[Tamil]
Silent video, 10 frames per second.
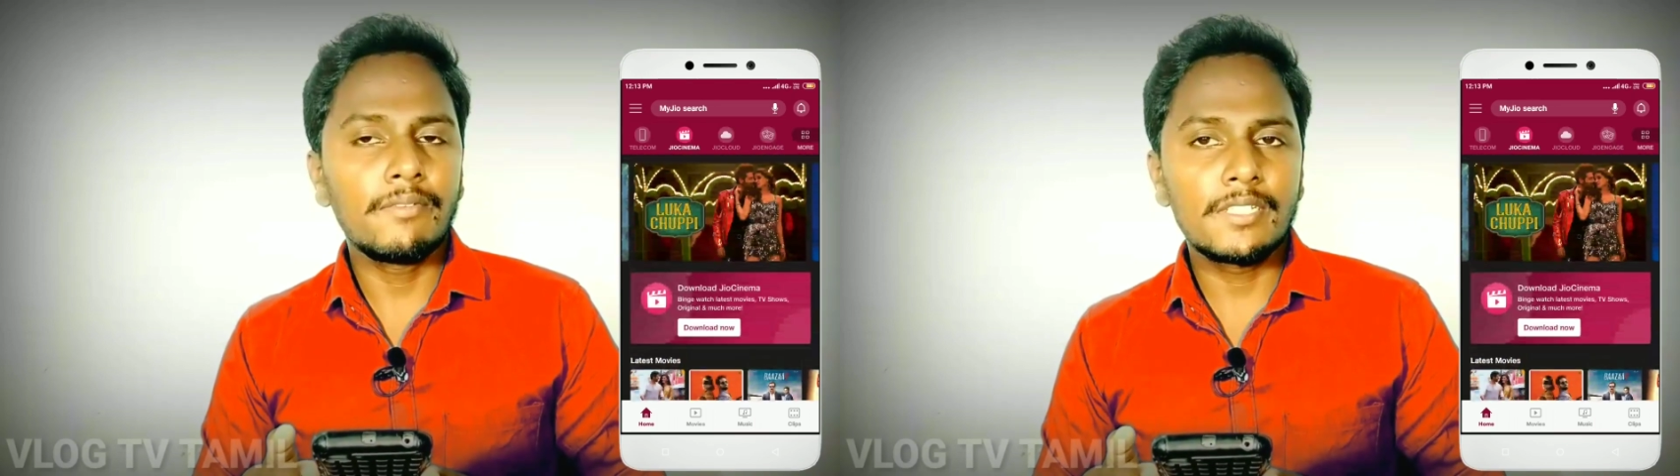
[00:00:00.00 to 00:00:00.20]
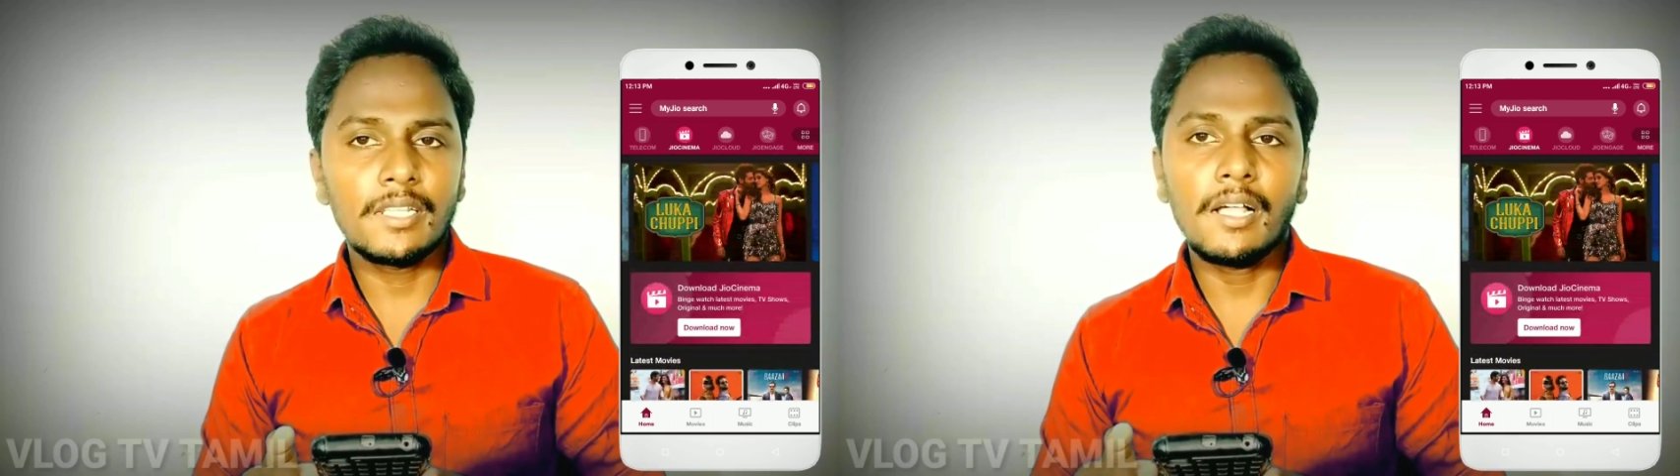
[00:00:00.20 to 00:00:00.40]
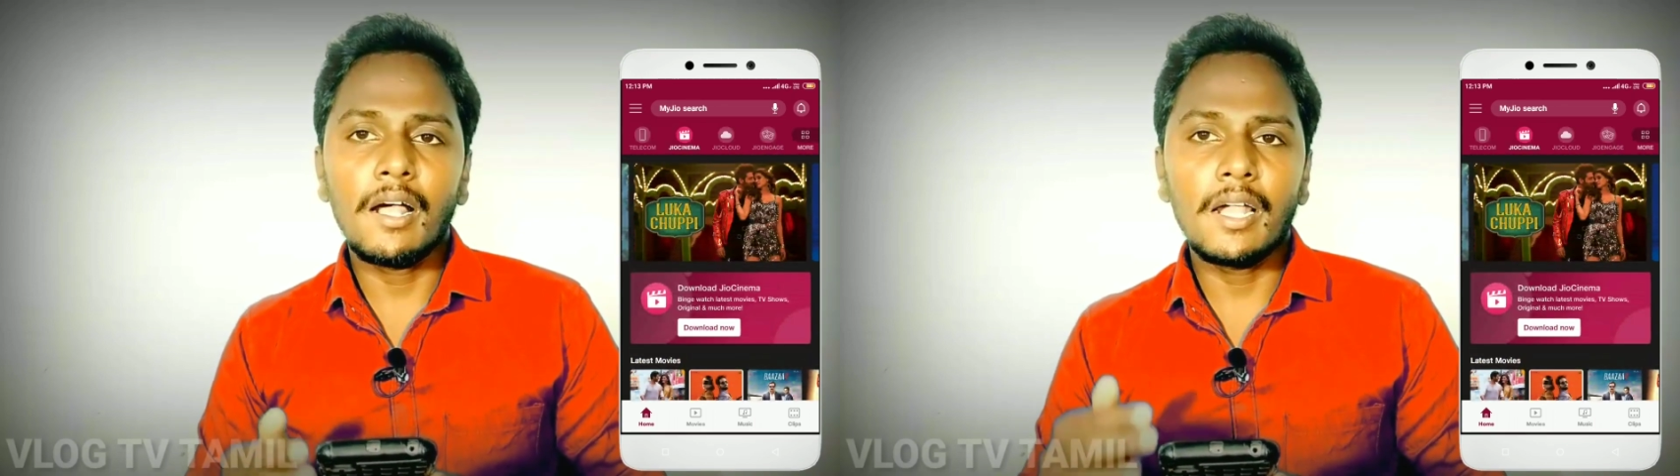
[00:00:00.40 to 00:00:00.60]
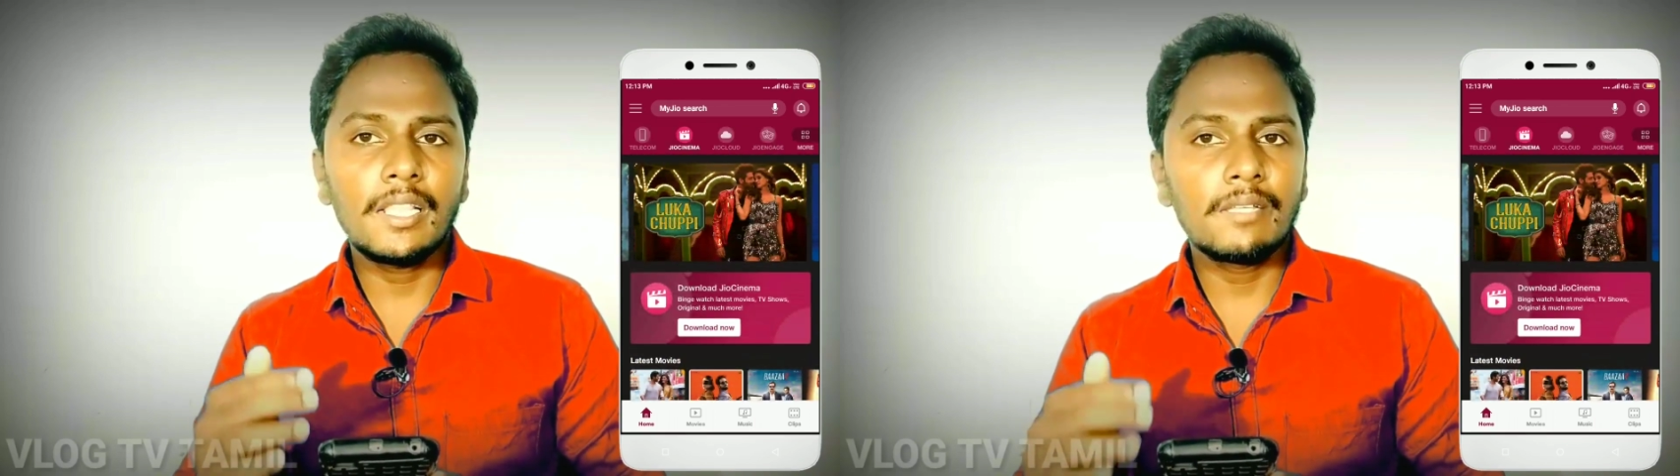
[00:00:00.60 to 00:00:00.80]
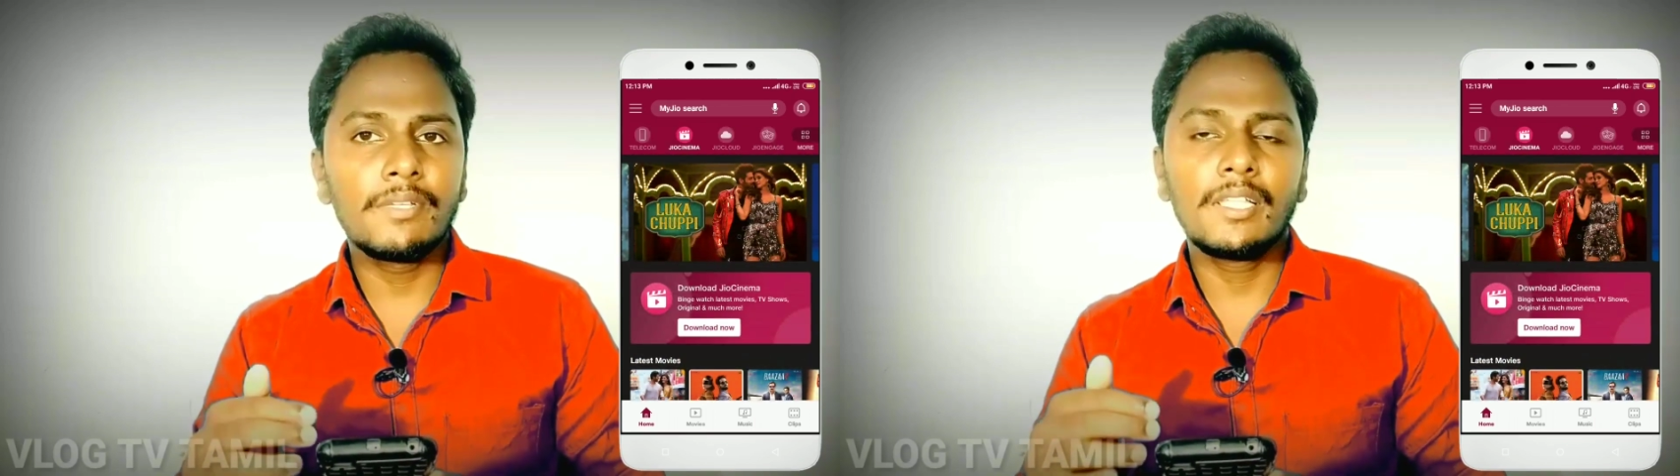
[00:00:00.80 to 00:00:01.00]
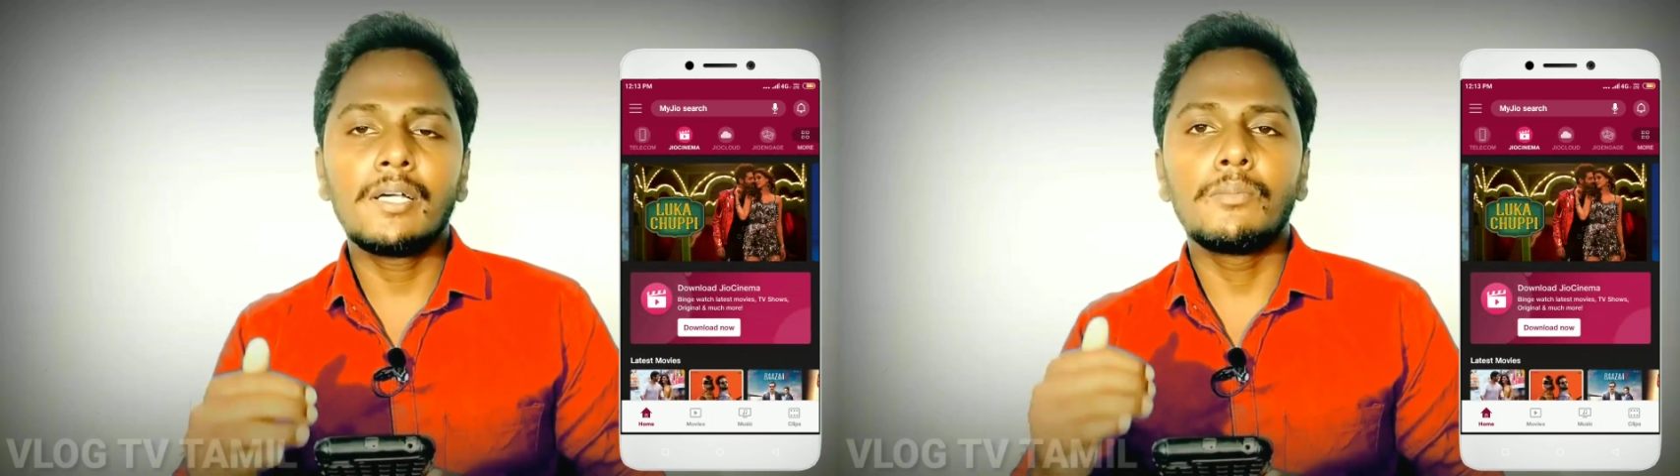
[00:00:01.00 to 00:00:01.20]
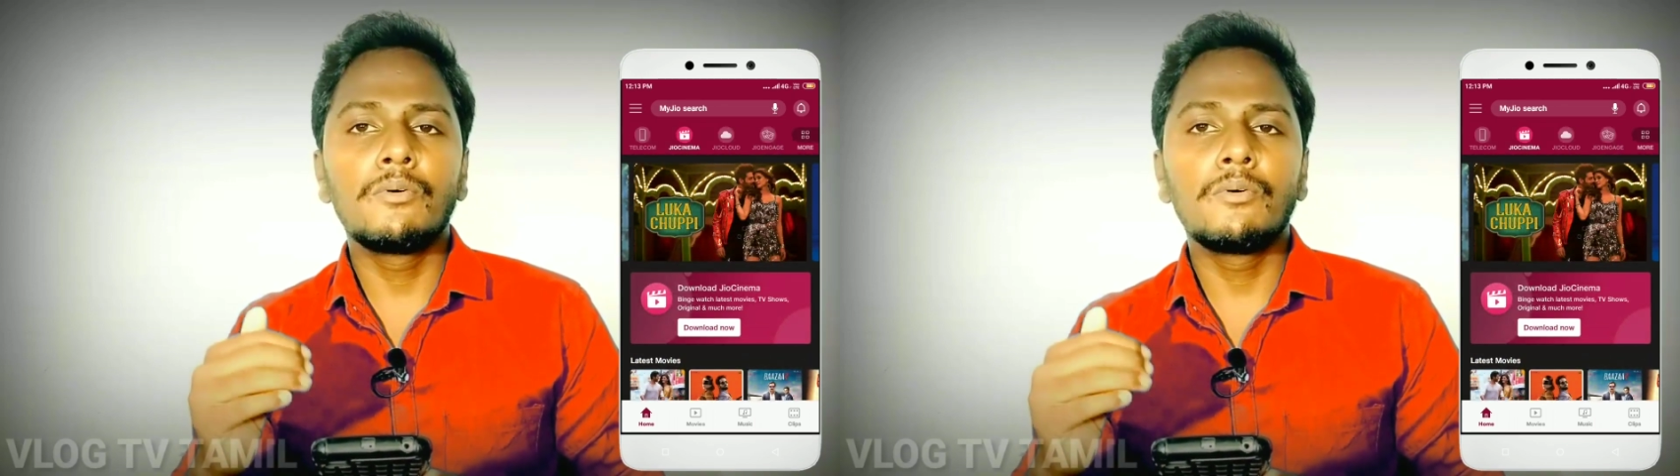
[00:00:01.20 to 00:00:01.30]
லாங்குவேஜில் அனைத்து வித